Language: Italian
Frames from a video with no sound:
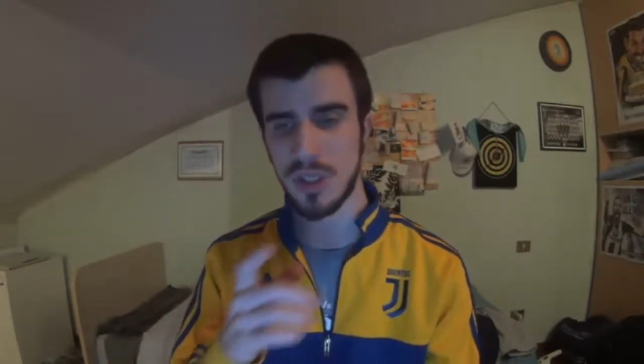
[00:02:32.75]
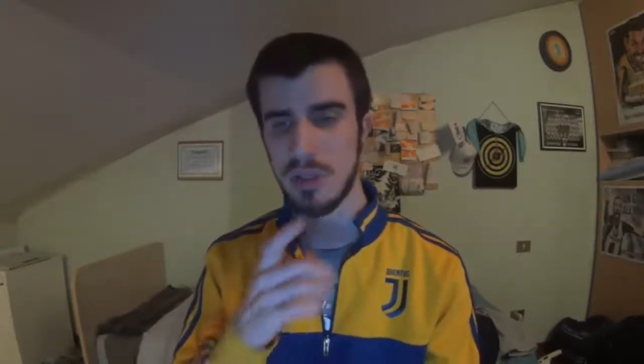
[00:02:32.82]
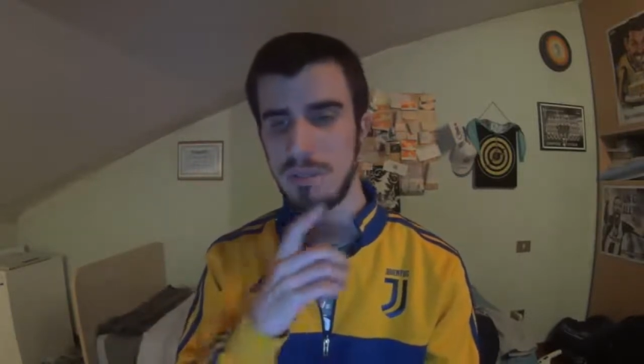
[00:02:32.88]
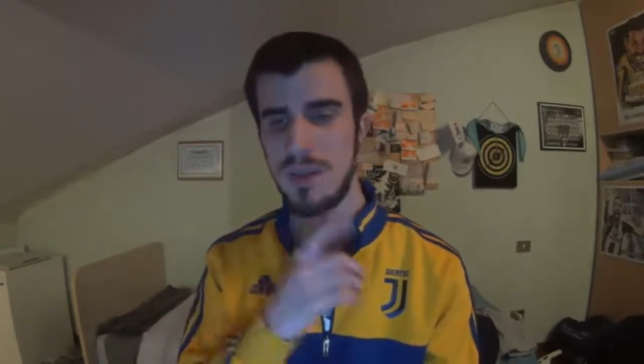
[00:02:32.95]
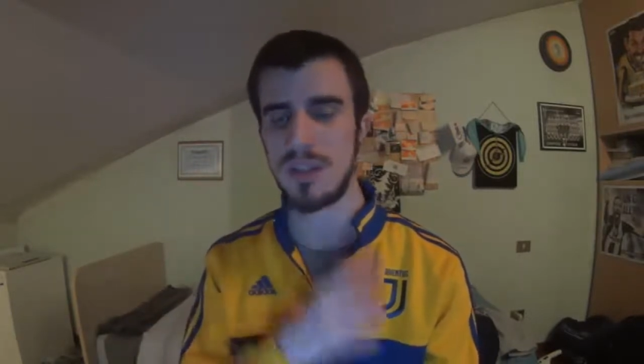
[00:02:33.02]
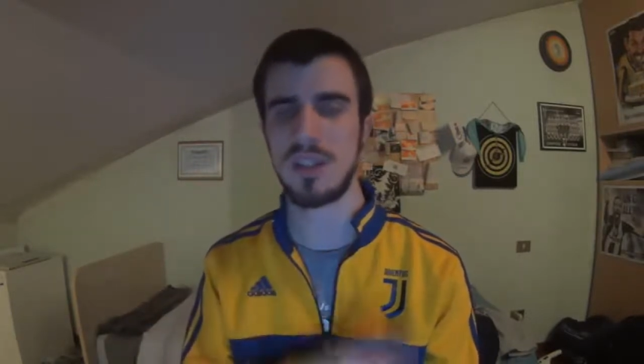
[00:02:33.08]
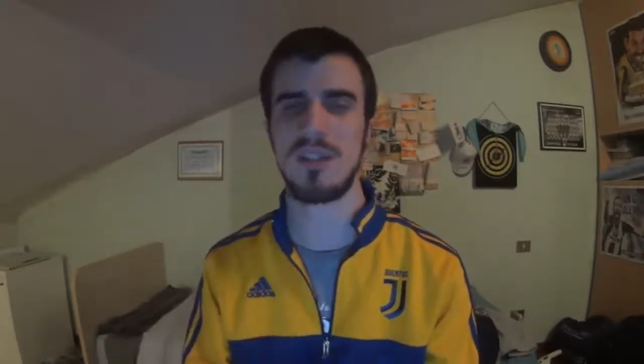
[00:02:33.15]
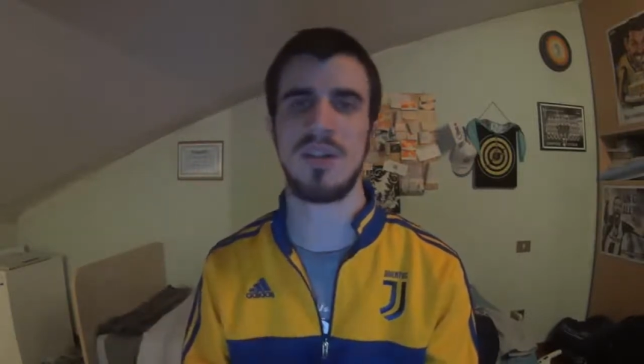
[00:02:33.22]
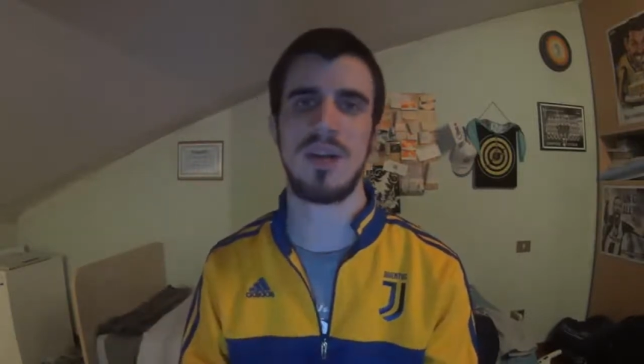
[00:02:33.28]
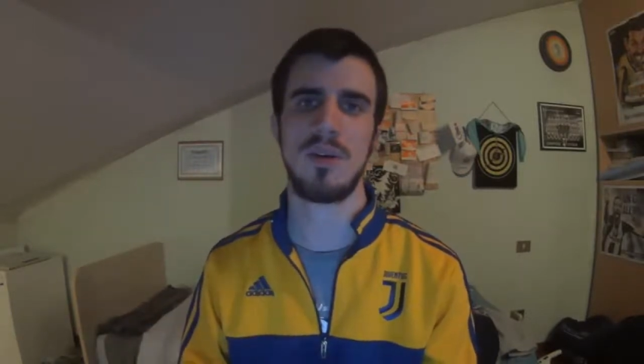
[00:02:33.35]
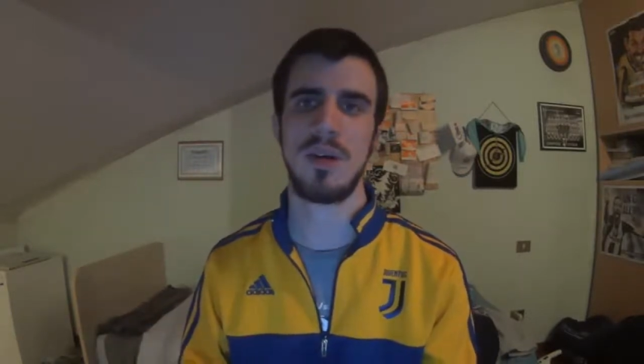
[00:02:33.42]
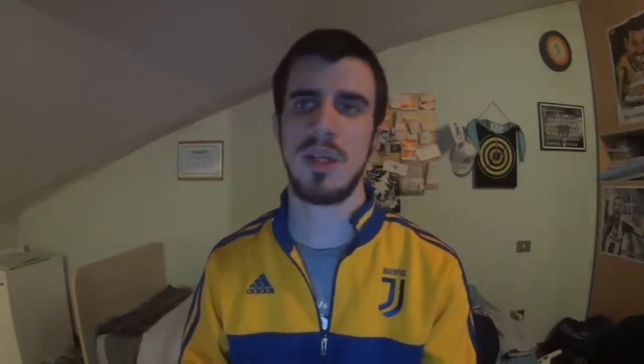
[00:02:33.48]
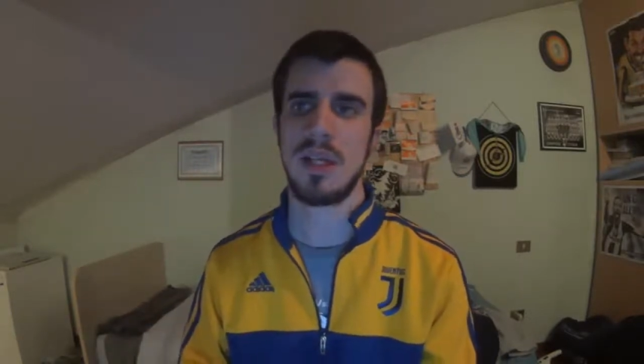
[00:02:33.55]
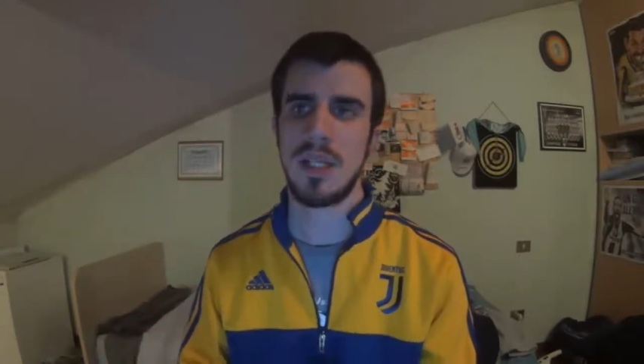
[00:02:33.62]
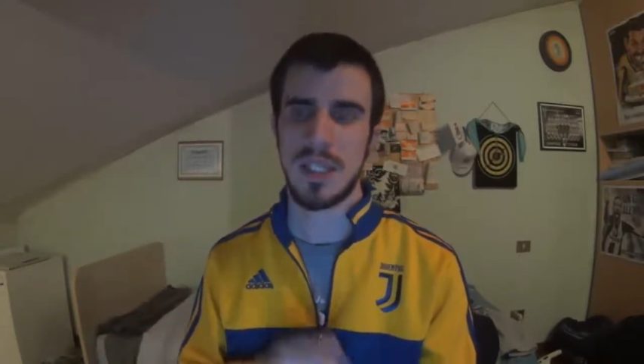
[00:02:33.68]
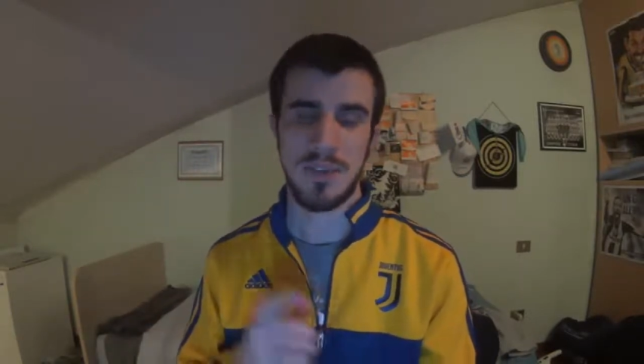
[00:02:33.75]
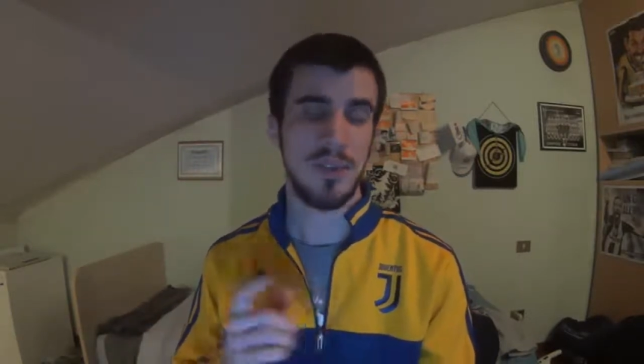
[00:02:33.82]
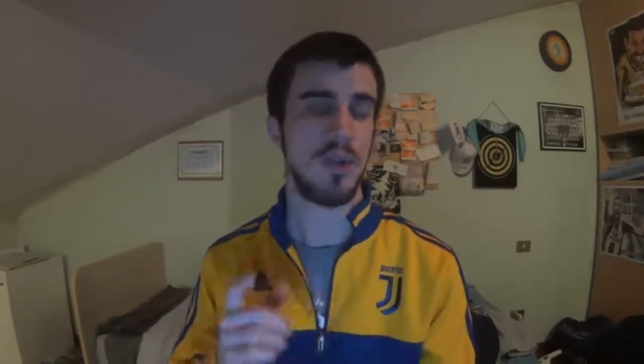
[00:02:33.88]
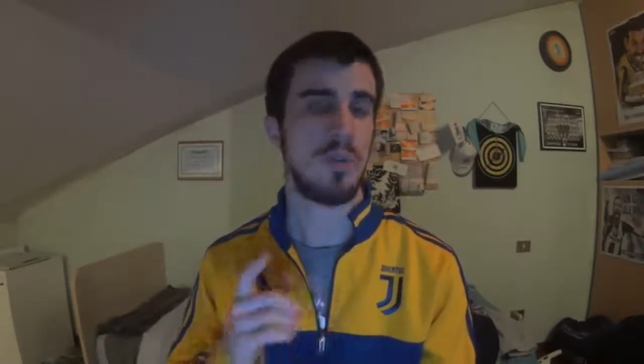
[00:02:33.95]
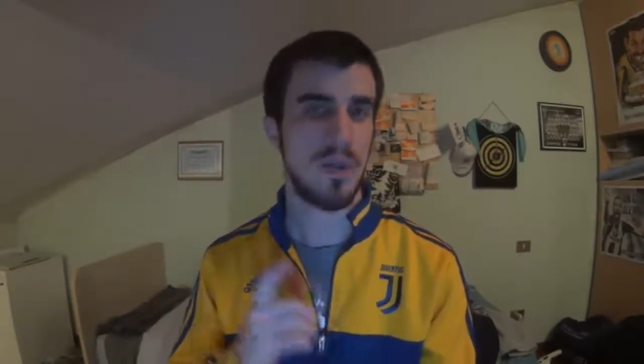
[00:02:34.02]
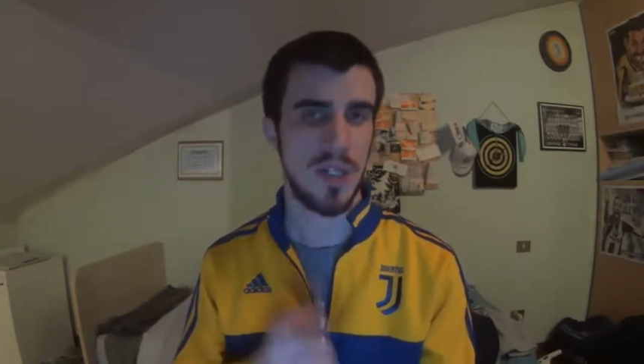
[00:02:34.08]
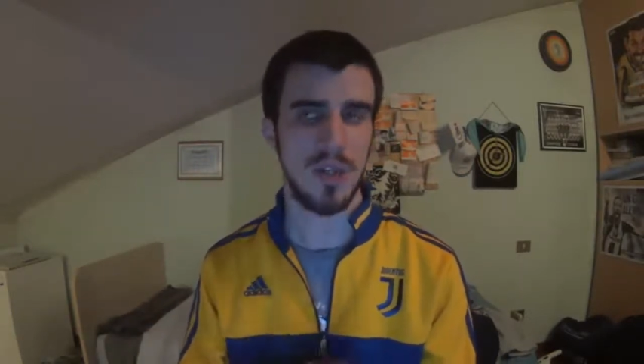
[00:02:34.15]
cambiando davvero,
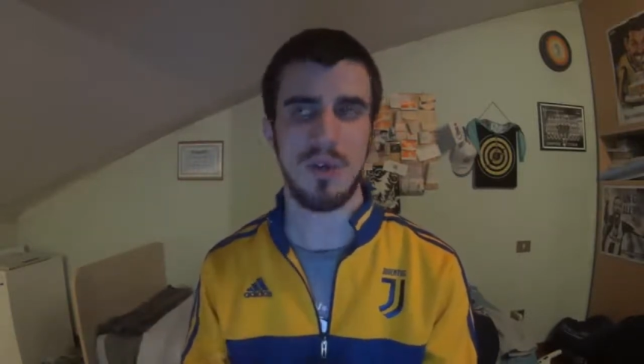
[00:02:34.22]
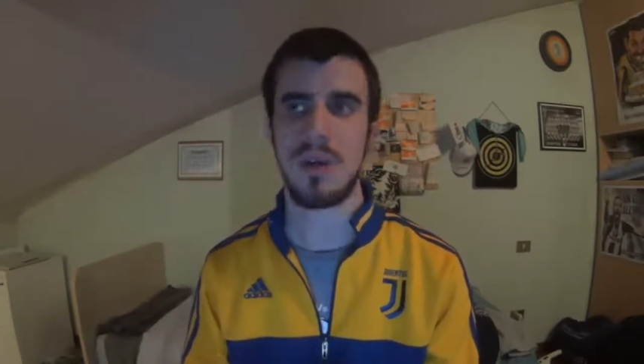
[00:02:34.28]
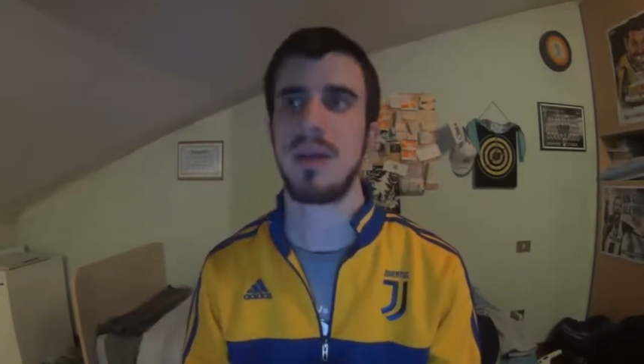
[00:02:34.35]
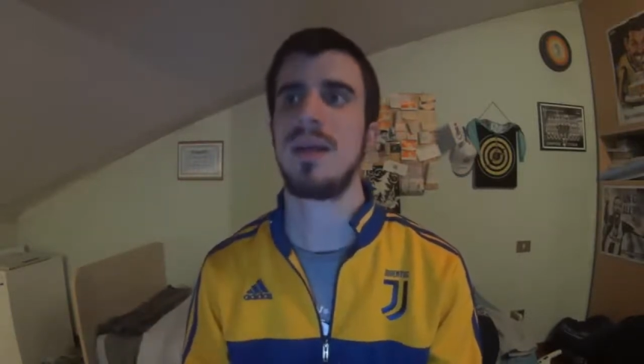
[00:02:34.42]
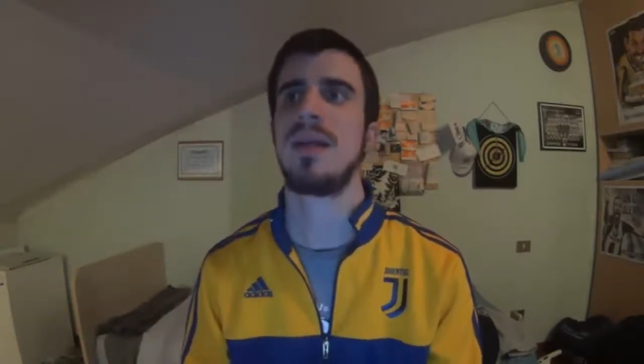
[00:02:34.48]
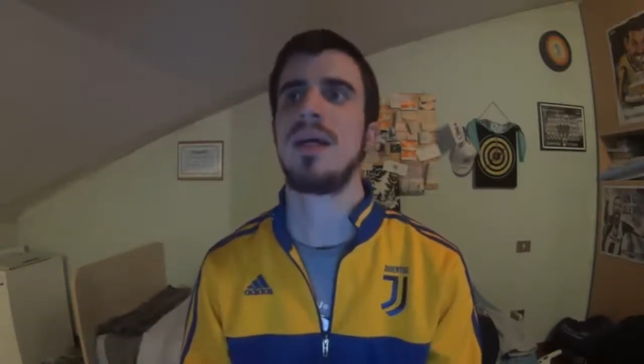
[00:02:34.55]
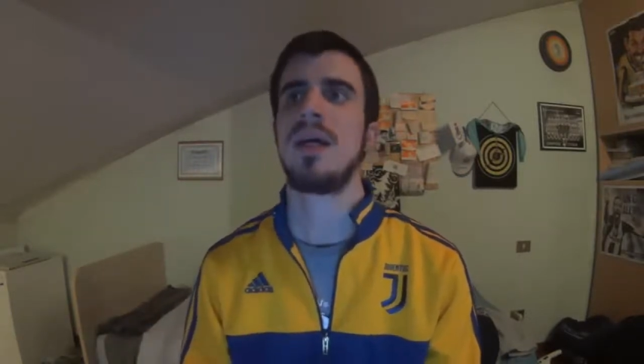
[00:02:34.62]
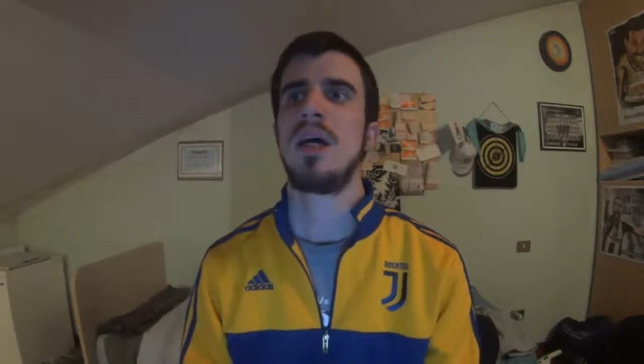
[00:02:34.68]
davvero opinione.